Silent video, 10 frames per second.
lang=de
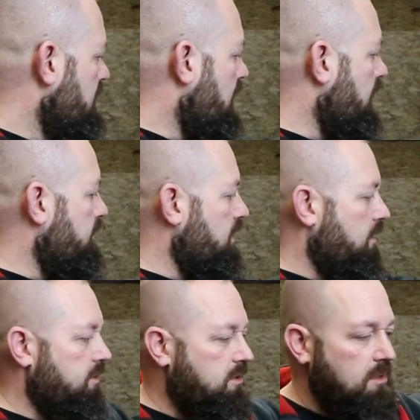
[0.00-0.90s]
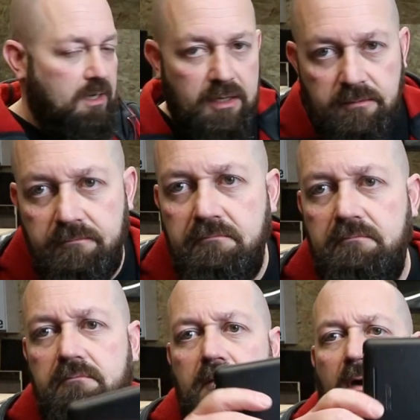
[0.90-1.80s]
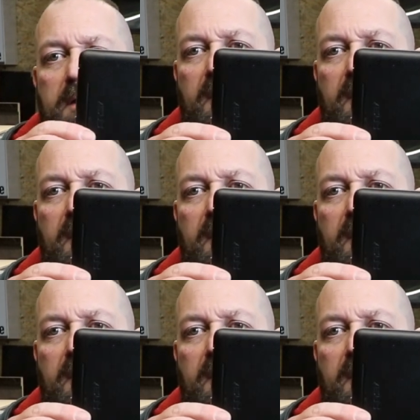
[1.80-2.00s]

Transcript: Einmal habe ich hier ein, ein